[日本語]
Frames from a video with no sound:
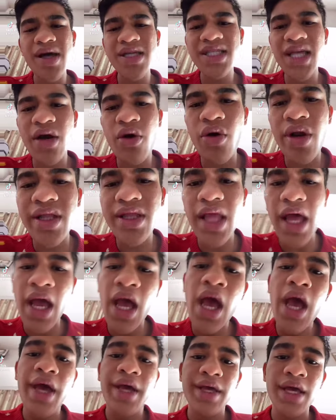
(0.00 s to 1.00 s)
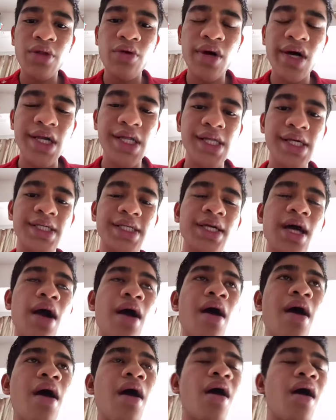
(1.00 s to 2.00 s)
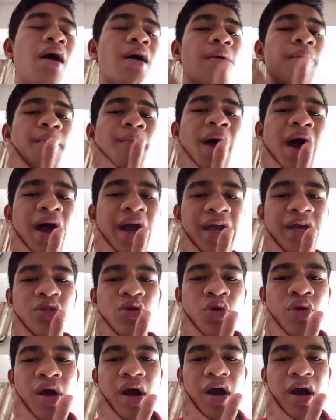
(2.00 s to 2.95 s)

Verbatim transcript: これって、宿狩りですかまあ、江戸、